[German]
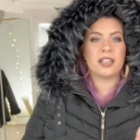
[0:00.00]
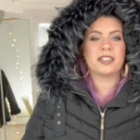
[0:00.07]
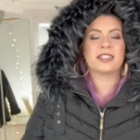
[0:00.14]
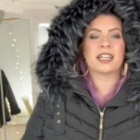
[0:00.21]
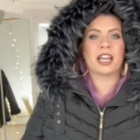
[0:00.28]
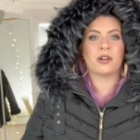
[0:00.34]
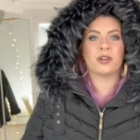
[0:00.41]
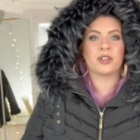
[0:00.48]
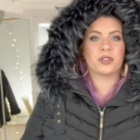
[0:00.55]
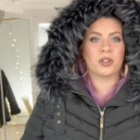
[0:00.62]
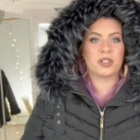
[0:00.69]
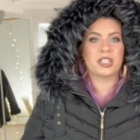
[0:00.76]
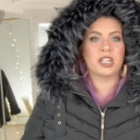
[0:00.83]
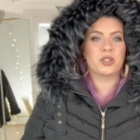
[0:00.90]
Ich zeige euch
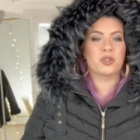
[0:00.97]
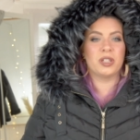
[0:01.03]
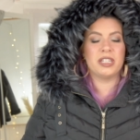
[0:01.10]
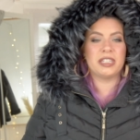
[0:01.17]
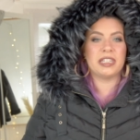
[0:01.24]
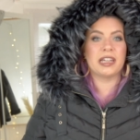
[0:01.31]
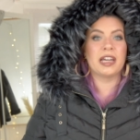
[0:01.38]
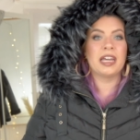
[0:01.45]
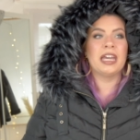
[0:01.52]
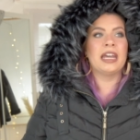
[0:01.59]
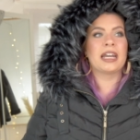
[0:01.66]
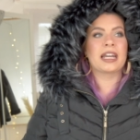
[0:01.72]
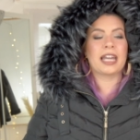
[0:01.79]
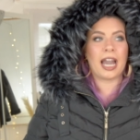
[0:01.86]
heute natürlich hier
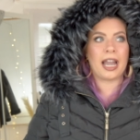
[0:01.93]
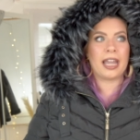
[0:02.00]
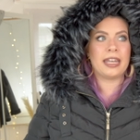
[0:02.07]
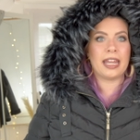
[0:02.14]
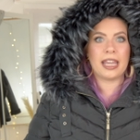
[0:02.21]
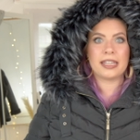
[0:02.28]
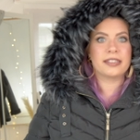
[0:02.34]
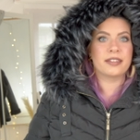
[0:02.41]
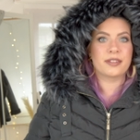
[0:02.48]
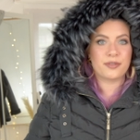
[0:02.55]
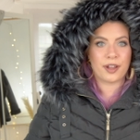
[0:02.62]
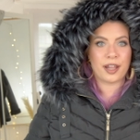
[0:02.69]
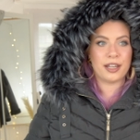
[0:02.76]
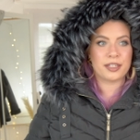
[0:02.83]
kein
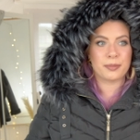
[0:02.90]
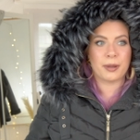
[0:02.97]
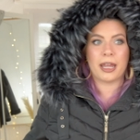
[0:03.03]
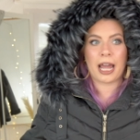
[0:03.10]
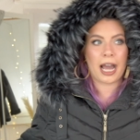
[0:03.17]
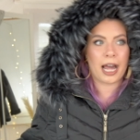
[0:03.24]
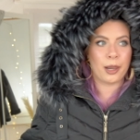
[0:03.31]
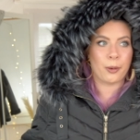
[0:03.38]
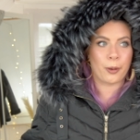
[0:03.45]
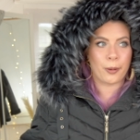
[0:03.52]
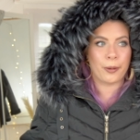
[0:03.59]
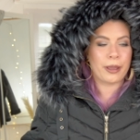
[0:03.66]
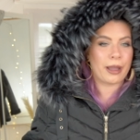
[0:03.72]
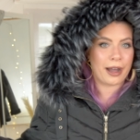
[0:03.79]
echtes Fell. Ich meine,
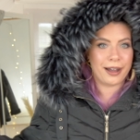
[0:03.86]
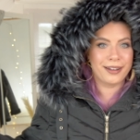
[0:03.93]
hallo, ja.